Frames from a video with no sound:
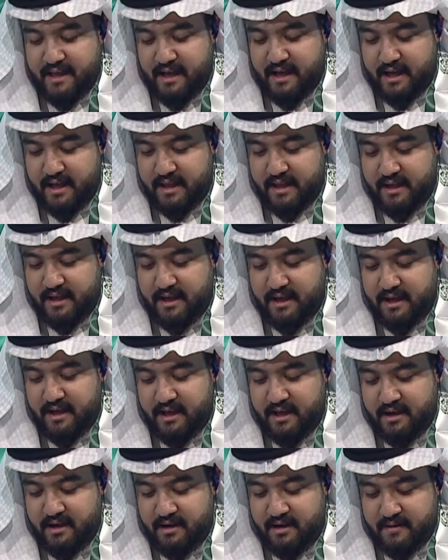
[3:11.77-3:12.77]

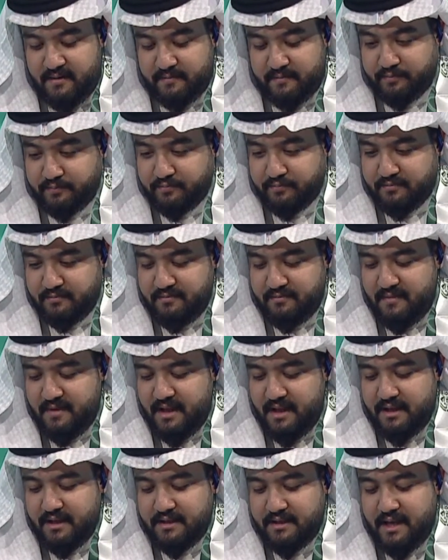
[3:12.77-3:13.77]
30
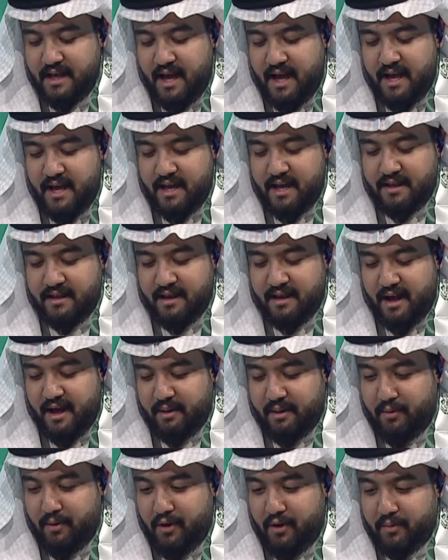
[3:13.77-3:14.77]
زايد
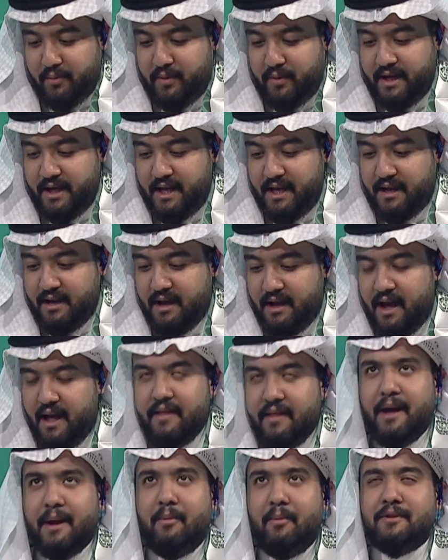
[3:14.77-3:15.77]
44
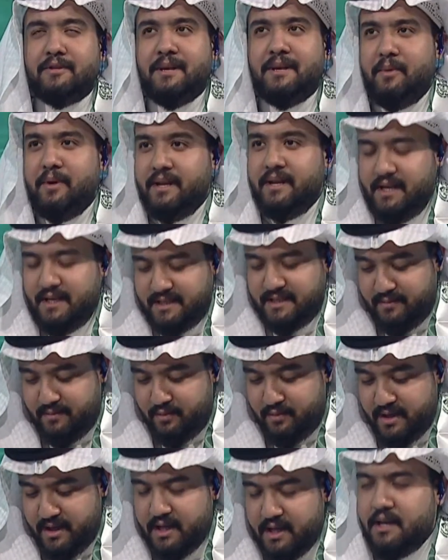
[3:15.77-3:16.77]
هذه 74
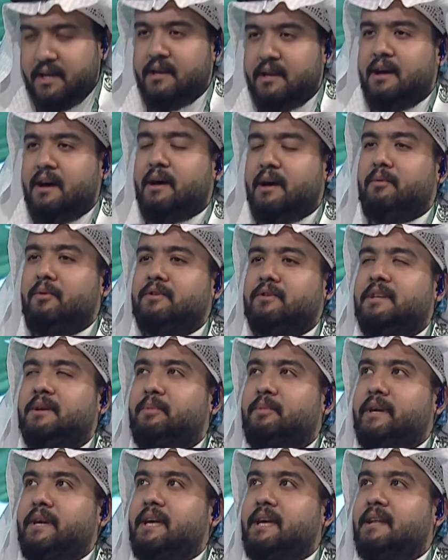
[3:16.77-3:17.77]
احسب
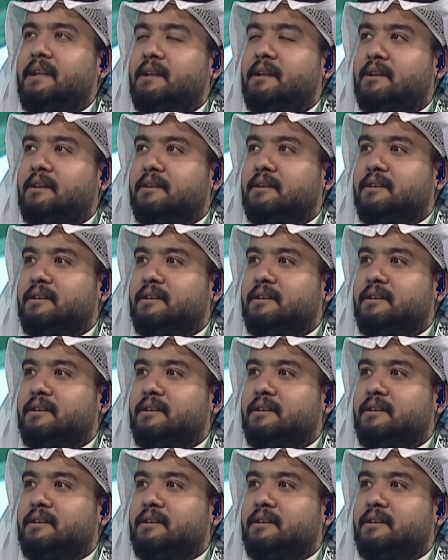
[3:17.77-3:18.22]
74 شوف